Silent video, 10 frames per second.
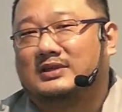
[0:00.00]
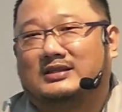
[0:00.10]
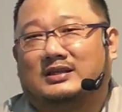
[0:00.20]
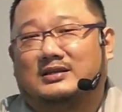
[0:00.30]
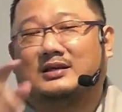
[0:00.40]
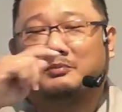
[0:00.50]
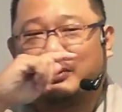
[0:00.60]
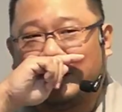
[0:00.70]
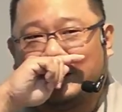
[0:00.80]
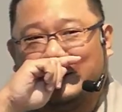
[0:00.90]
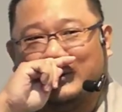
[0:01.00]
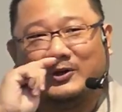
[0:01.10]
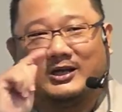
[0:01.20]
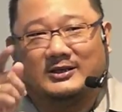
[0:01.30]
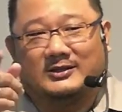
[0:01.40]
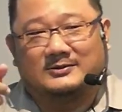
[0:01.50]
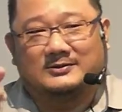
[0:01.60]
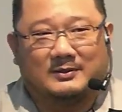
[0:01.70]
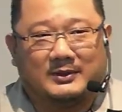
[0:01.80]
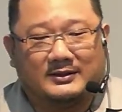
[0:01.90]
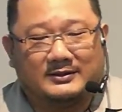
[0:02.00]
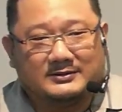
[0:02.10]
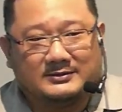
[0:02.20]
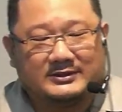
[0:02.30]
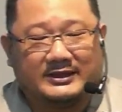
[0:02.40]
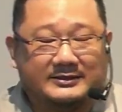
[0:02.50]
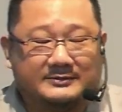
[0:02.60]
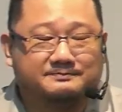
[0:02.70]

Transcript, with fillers: Istri saya pernah digodain sama Tri.